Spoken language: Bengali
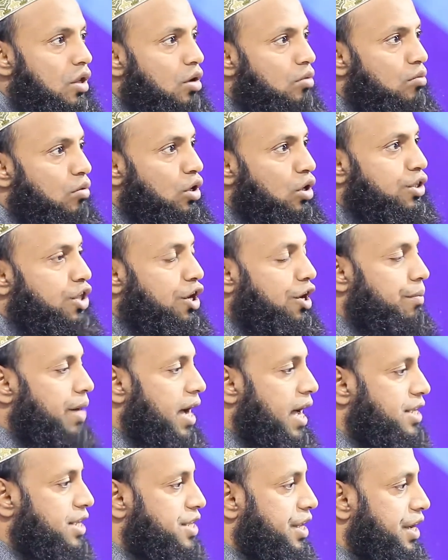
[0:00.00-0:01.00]
মহতরম
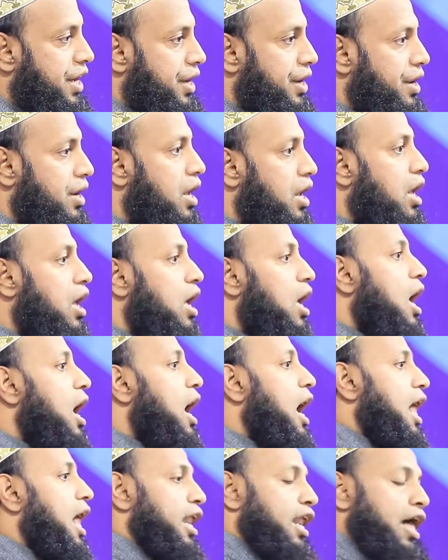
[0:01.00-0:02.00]
হাজরিন
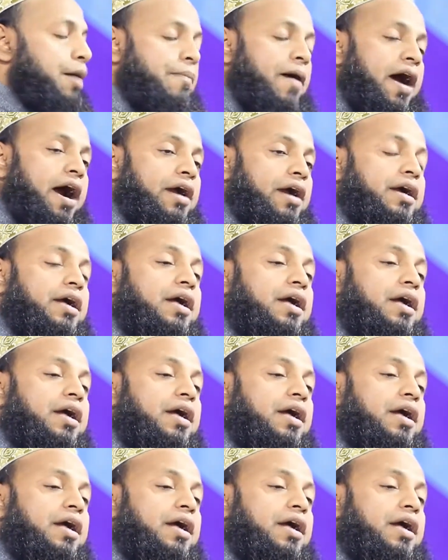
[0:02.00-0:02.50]
আল্লাহ পাক